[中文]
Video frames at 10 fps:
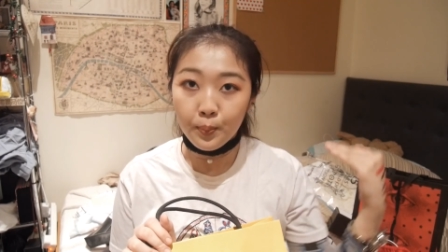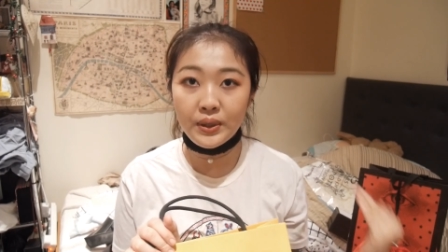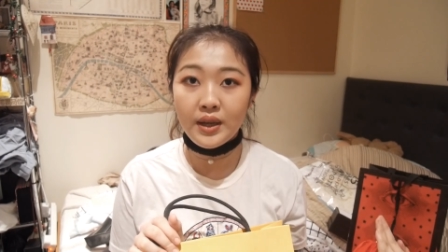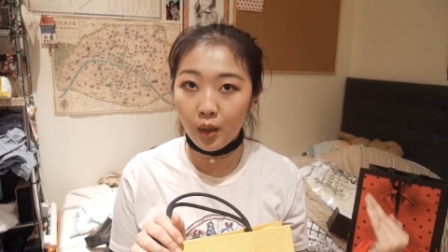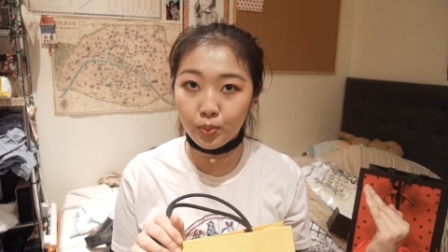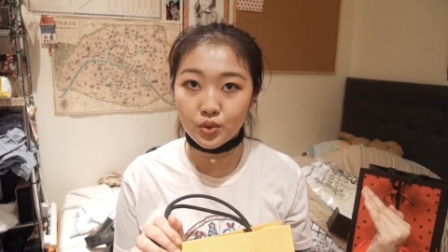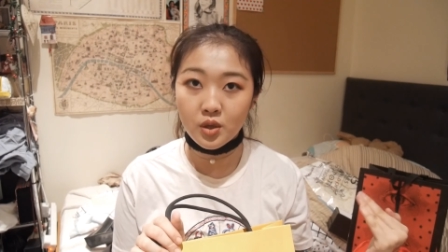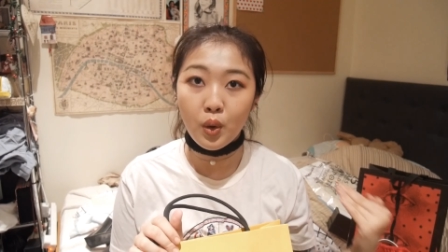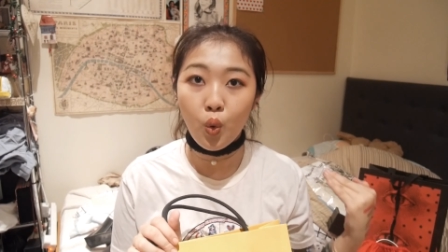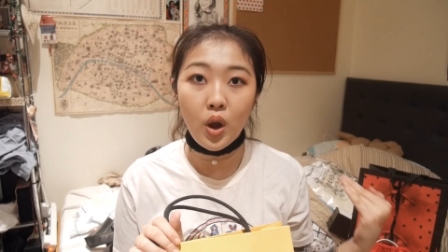皮卡布
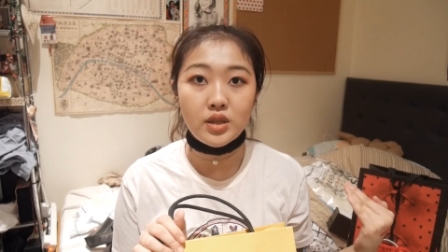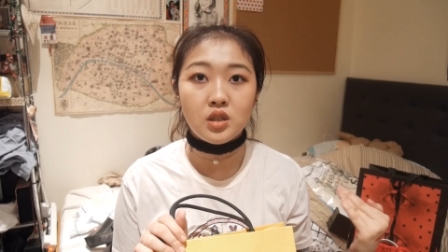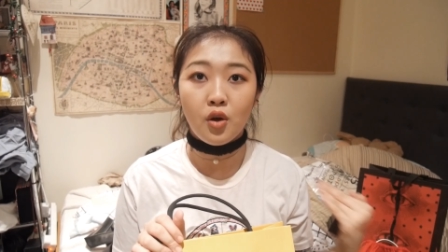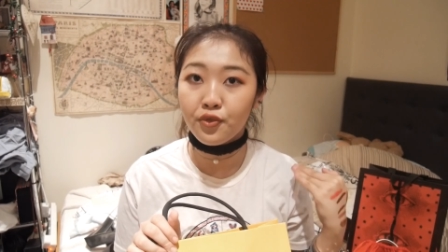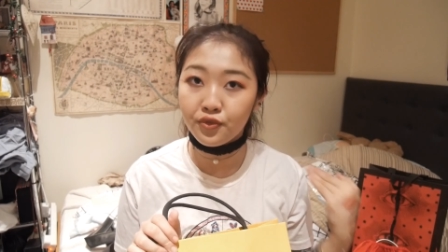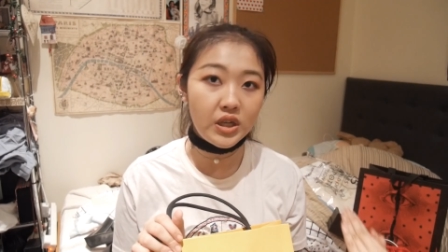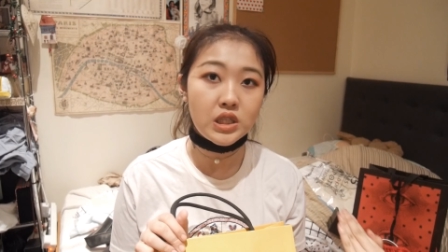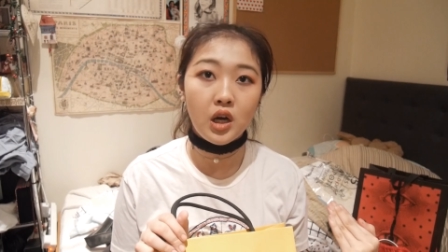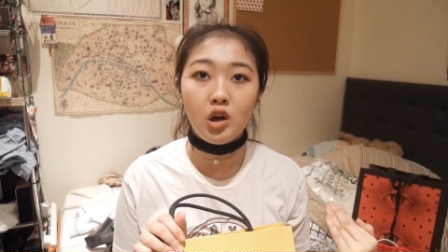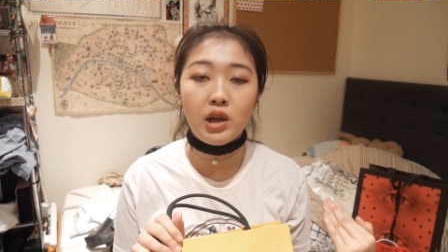上面挂着一条
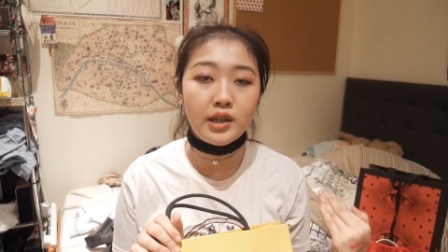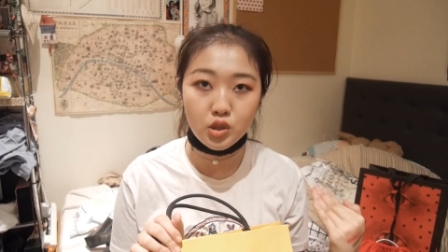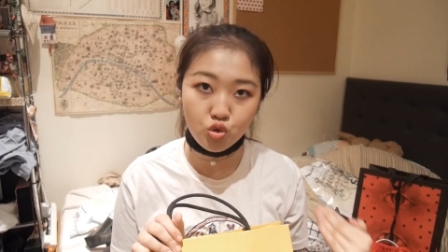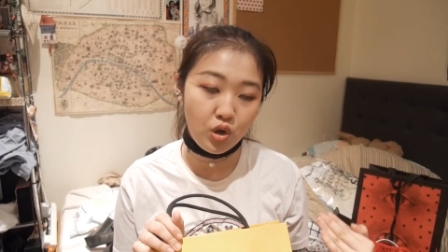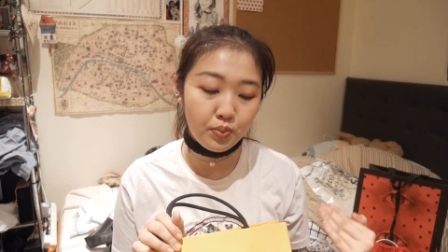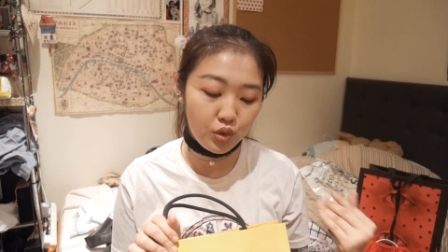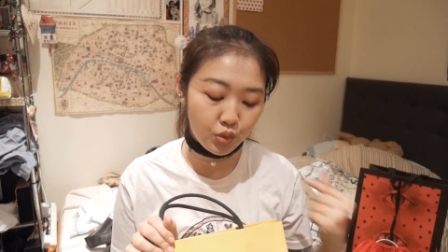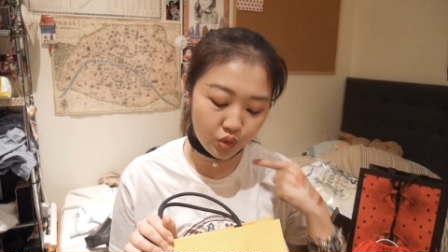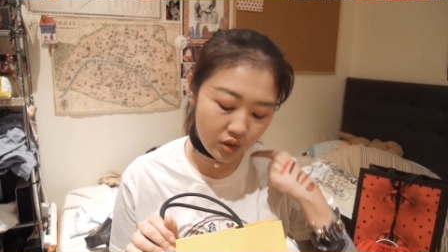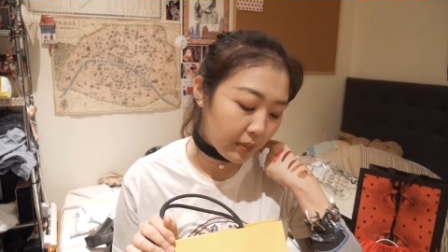非常好看的 strap y e
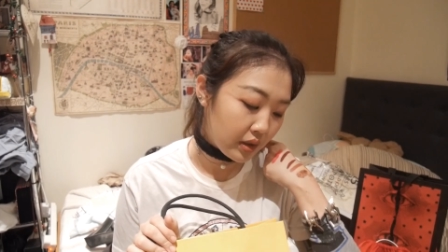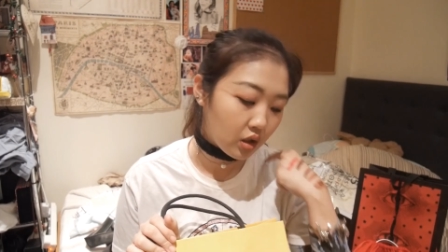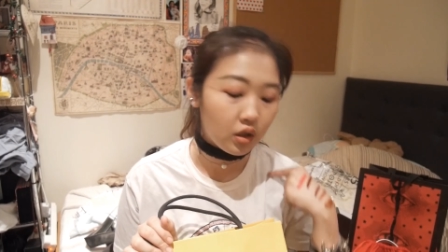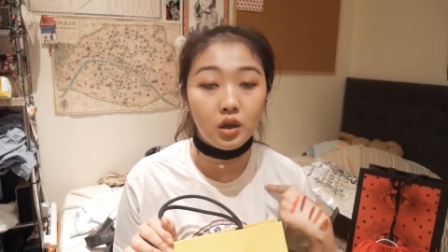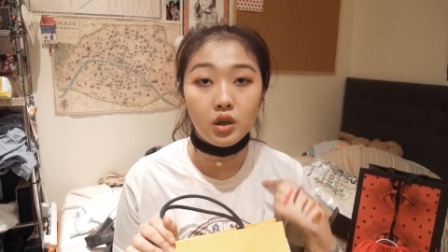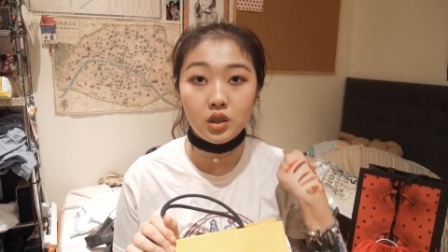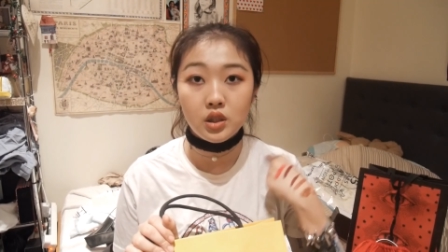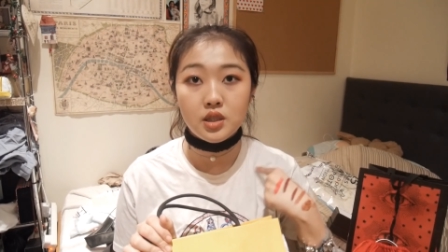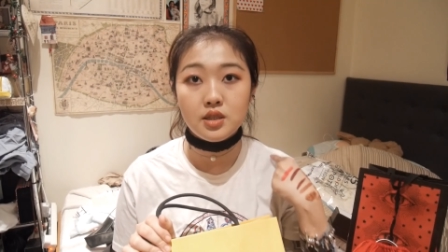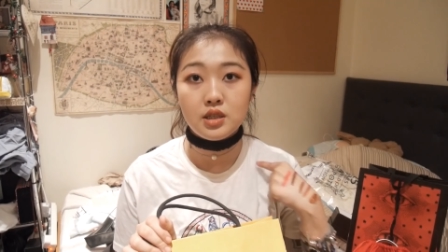u 就上面那个
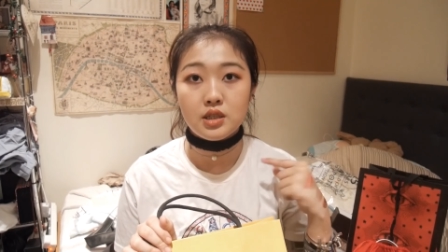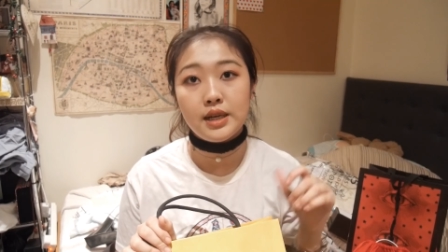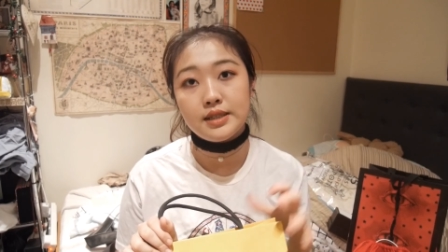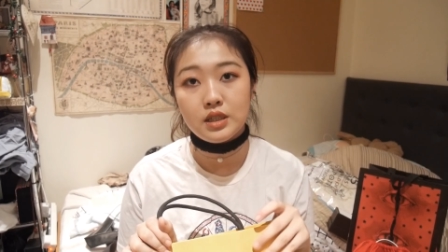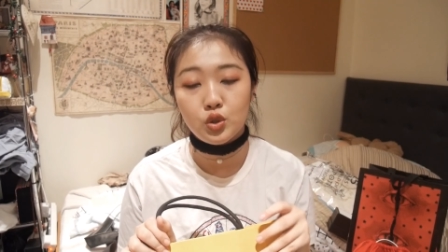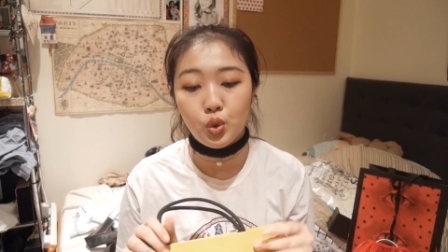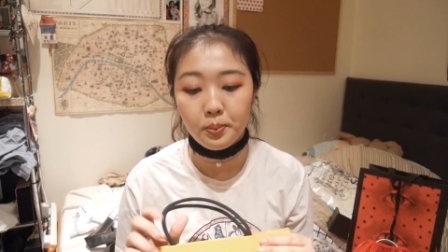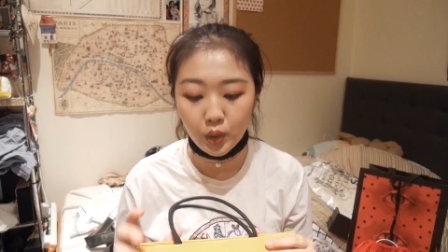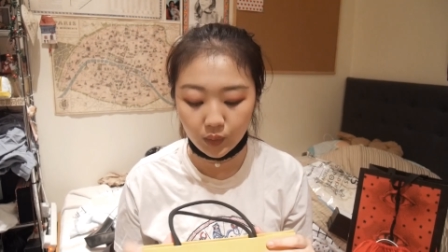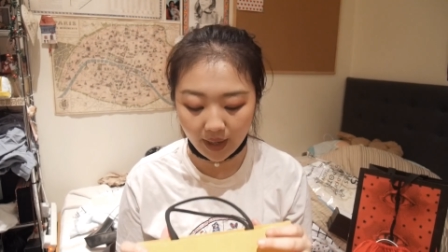可以自己拆卸的那
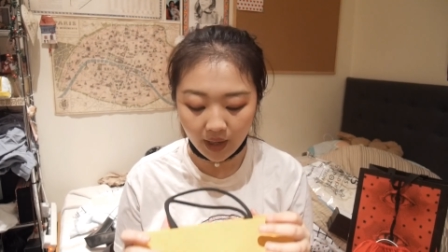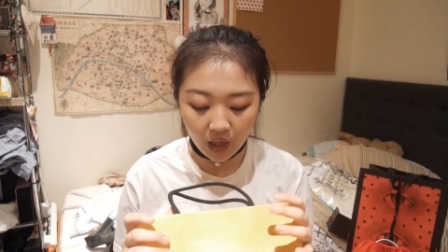种包带。